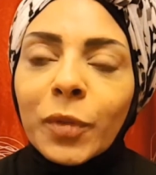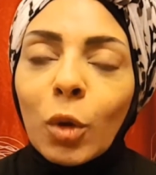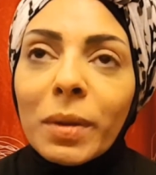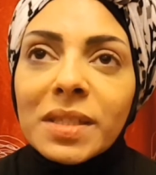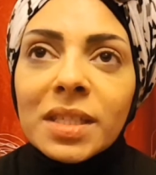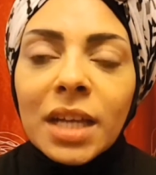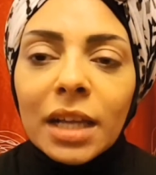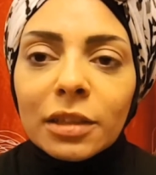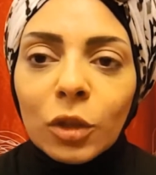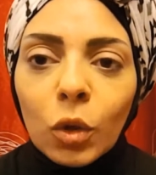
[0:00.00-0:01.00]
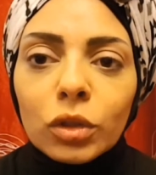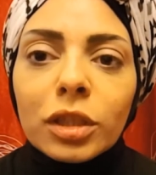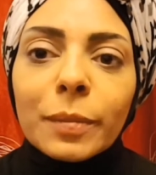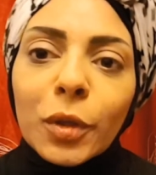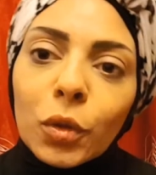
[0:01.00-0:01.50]
وبس ينحط
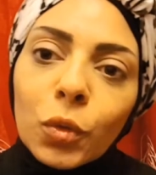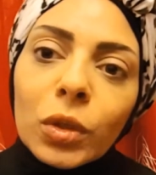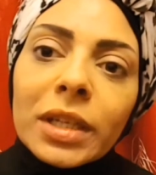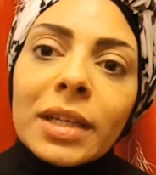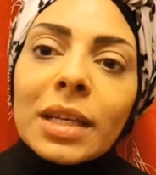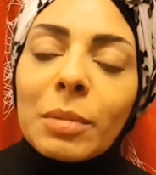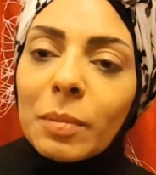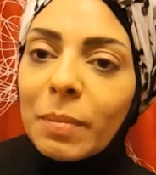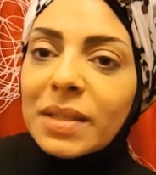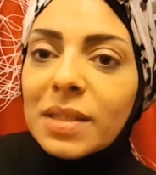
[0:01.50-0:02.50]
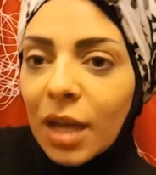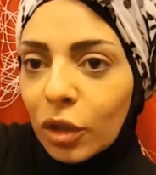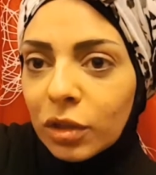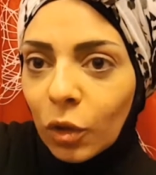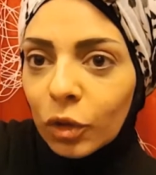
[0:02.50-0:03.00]
الاوردر بيقولوا لي يعني بس
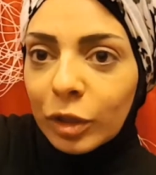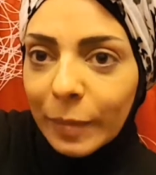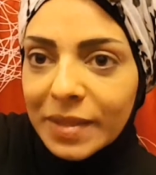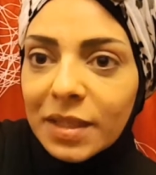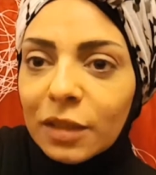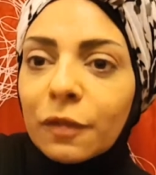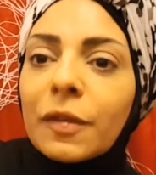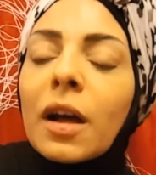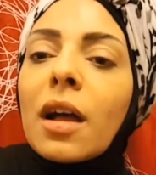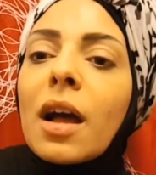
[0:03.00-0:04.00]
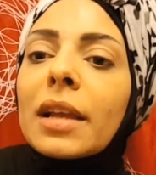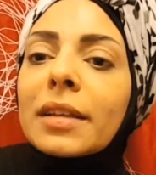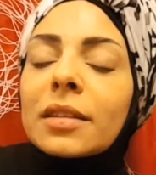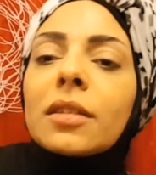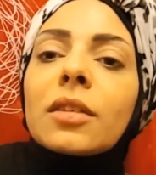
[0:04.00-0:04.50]
حط الاوردر بس ادفع على
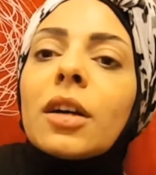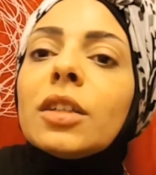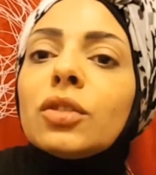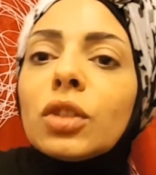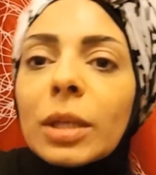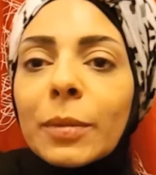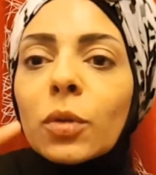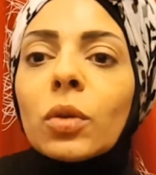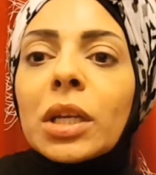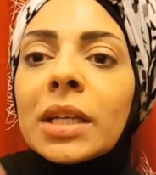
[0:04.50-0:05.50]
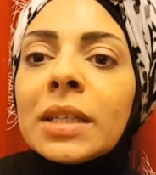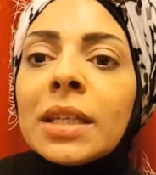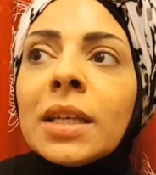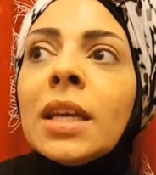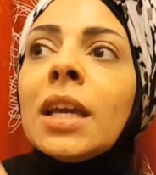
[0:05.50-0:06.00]
الكريدت كارد دغري بيقولوا لي
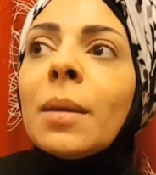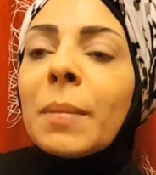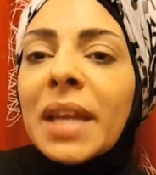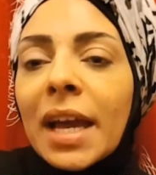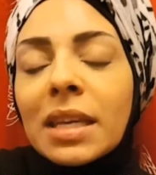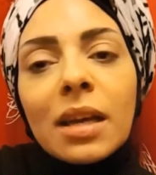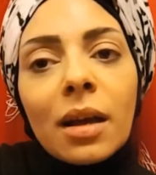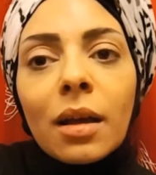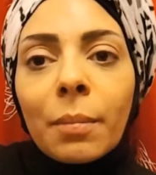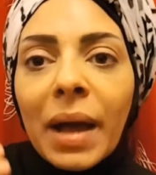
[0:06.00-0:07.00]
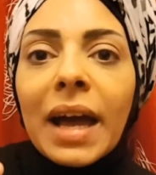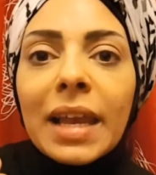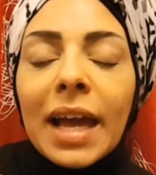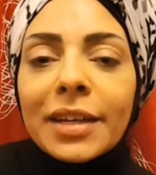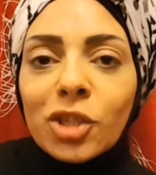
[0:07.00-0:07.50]
هن من اي محل
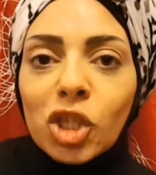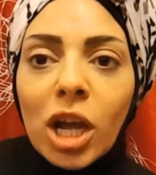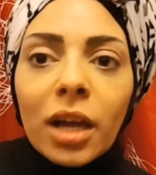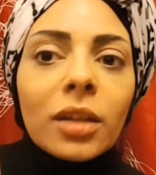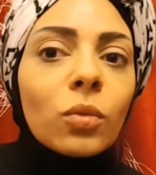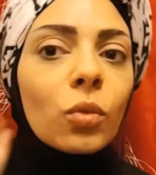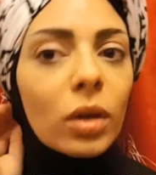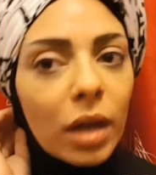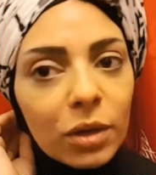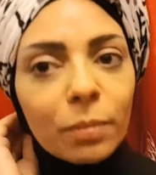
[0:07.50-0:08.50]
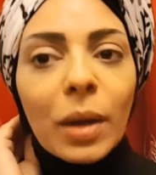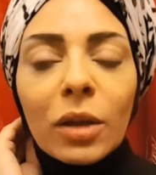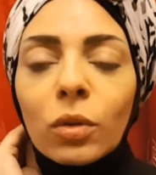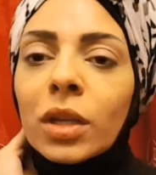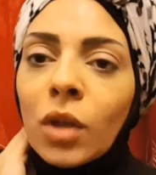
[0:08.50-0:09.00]
حينشحن وقالوا
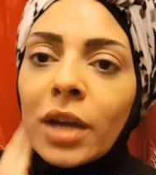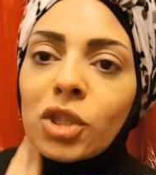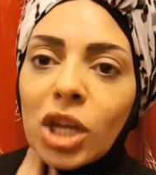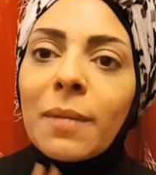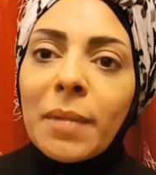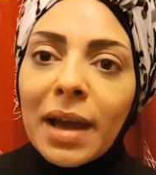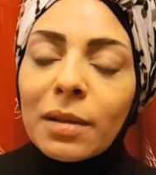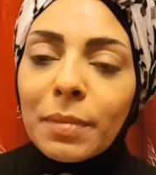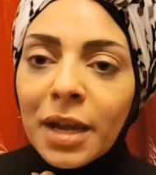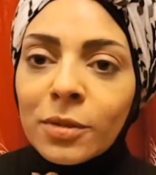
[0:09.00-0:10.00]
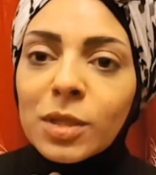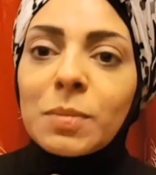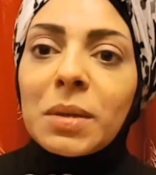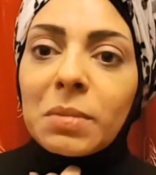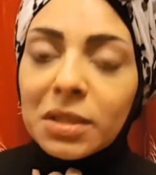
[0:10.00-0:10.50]
قالوا لي انه حينشحن محل براونز
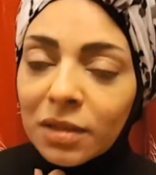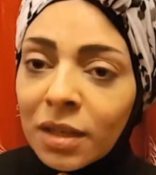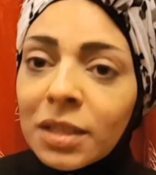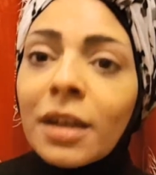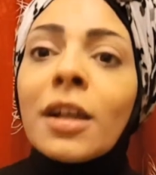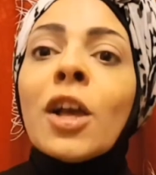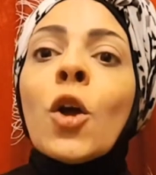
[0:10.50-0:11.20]
ببريطانيا